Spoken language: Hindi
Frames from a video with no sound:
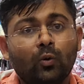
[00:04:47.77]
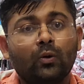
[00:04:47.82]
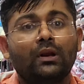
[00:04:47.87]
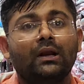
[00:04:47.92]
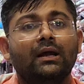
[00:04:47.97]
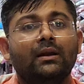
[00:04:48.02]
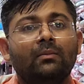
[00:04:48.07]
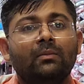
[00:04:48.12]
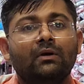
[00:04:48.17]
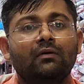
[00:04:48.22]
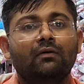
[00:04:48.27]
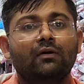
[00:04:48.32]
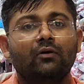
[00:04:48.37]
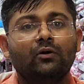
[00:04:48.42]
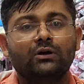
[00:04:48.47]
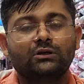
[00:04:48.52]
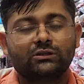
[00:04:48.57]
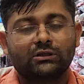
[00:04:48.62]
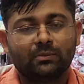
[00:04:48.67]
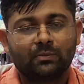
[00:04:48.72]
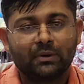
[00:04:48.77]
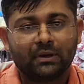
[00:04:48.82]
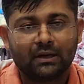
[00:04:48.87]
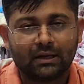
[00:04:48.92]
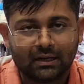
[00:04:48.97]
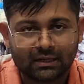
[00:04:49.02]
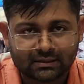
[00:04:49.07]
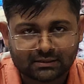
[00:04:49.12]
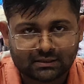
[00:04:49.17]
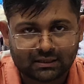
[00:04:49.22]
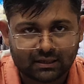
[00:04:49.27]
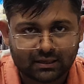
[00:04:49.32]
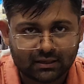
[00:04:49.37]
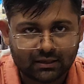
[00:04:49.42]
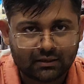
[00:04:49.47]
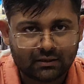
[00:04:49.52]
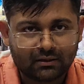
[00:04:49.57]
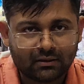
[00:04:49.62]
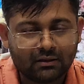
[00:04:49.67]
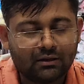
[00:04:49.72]
ऑनलाइन मंगवाओगे शिपिंग अलग से
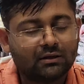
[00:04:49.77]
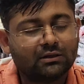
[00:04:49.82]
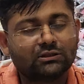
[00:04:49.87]
रहेगी